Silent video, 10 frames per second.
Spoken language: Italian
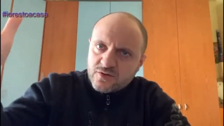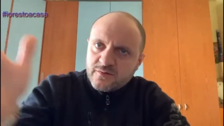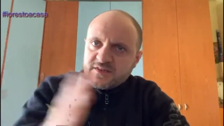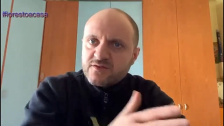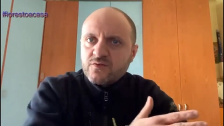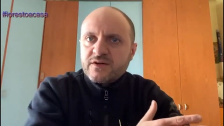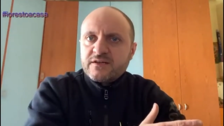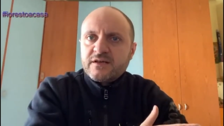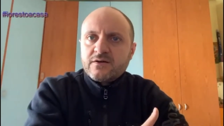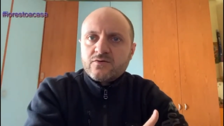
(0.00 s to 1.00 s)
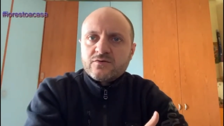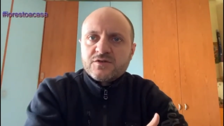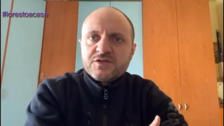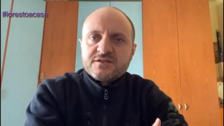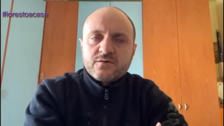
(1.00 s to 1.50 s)
di persone che da nord è
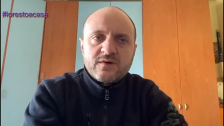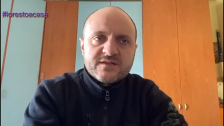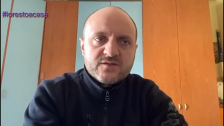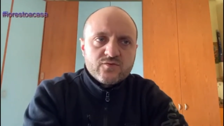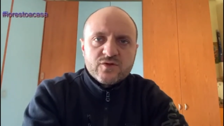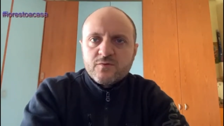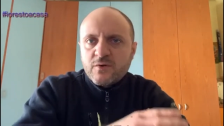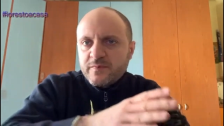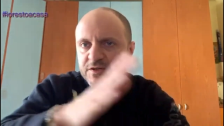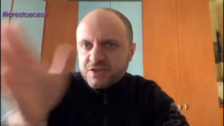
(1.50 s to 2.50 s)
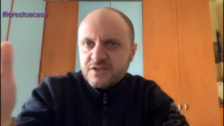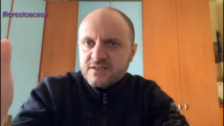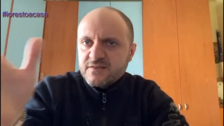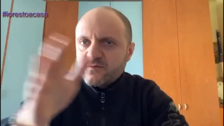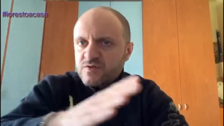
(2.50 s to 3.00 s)
scesa qua al sud, ma a
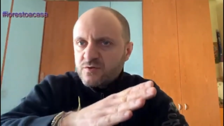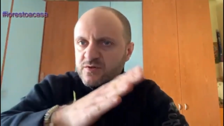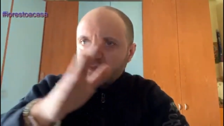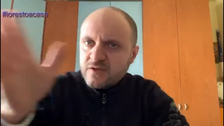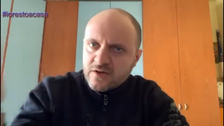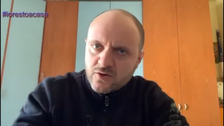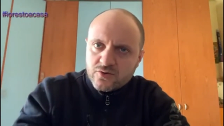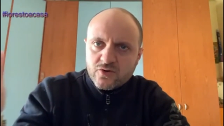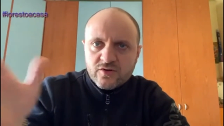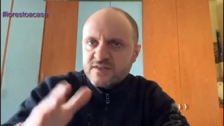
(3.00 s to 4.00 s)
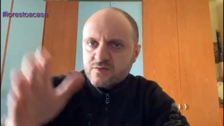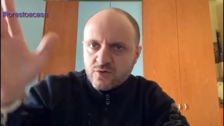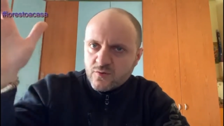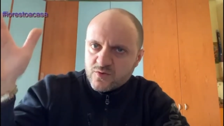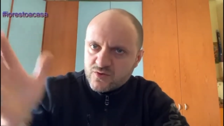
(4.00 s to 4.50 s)
prescindere se fossero persone del nord o del sud,
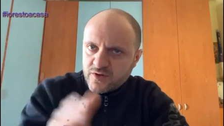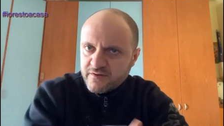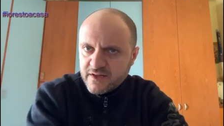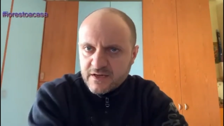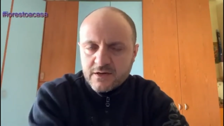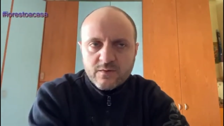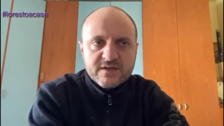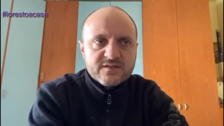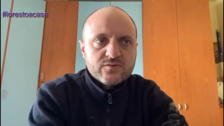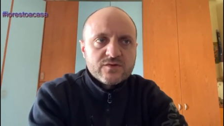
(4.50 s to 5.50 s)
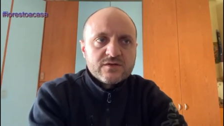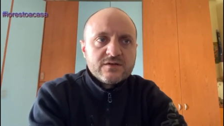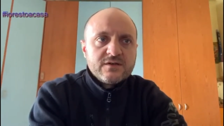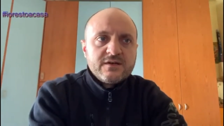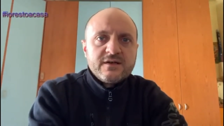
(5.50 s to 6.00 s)
come sono arrivate anche qua al sud.
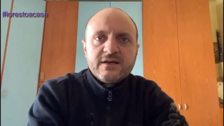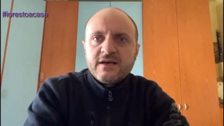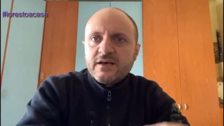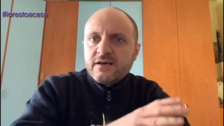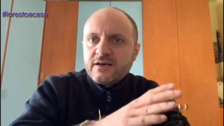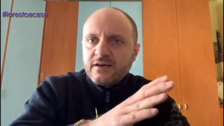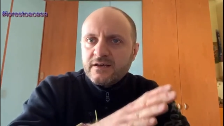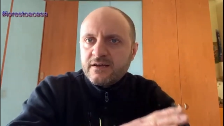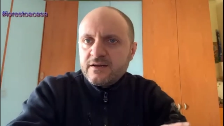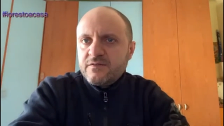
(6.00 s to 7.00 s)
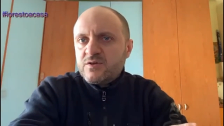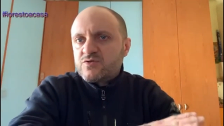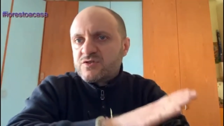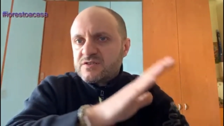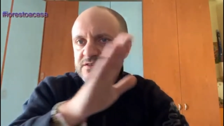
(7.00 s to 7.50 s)
Il
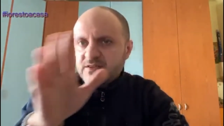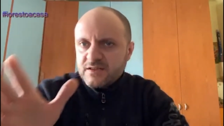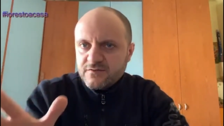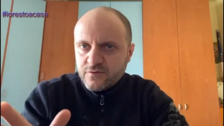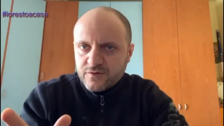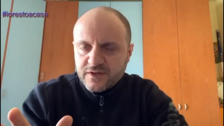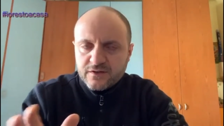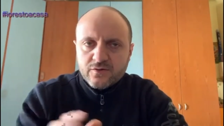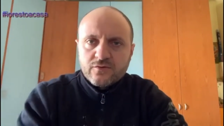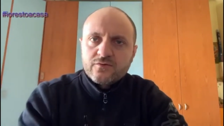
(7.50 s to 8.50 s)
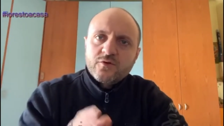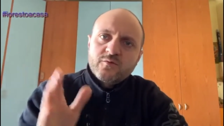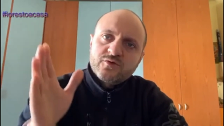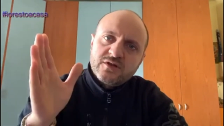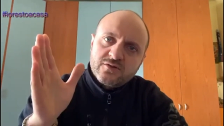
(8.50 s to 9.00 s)
virus si sta diffondendo,
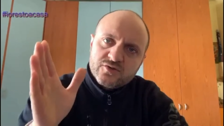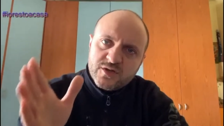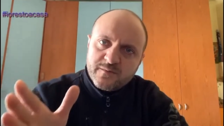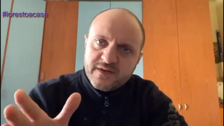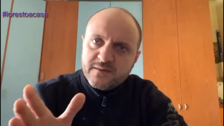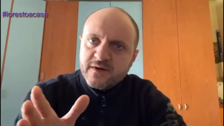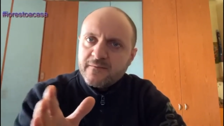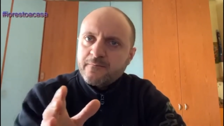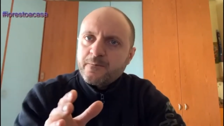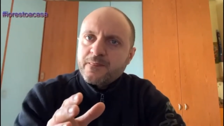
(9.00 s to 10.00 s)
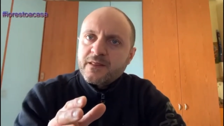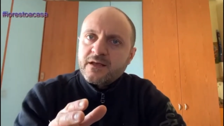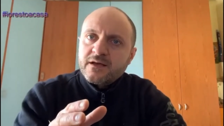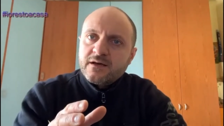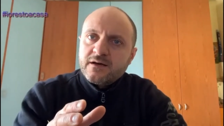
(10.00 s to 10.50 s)
come ho detto già prima,
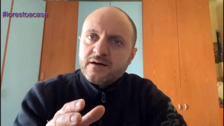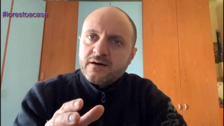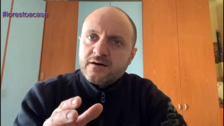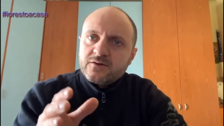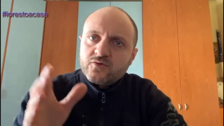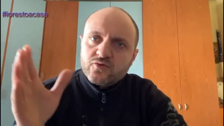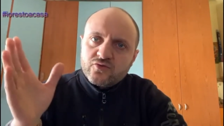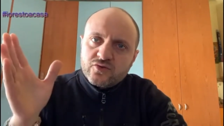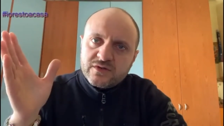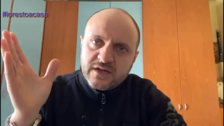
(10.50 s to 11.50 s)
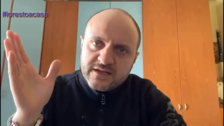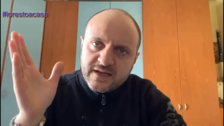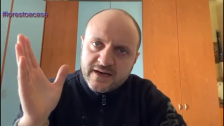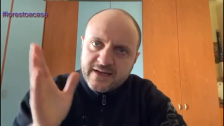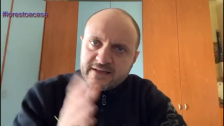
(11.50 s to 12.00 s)
tutta
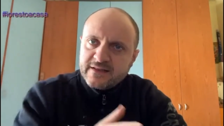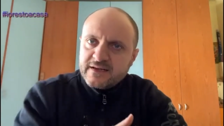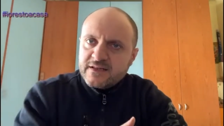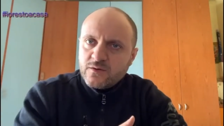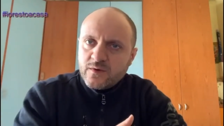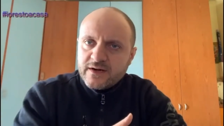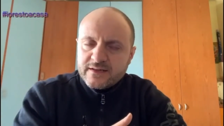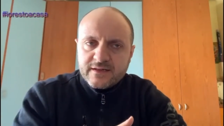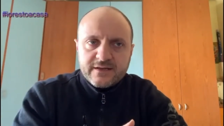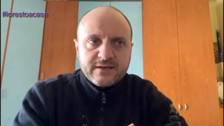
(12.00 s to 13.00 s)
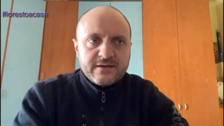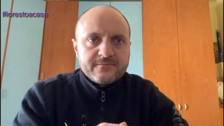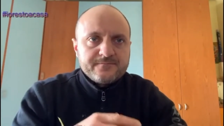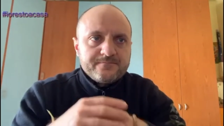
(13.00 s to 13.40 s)
l'Italia è entrata in quarantena,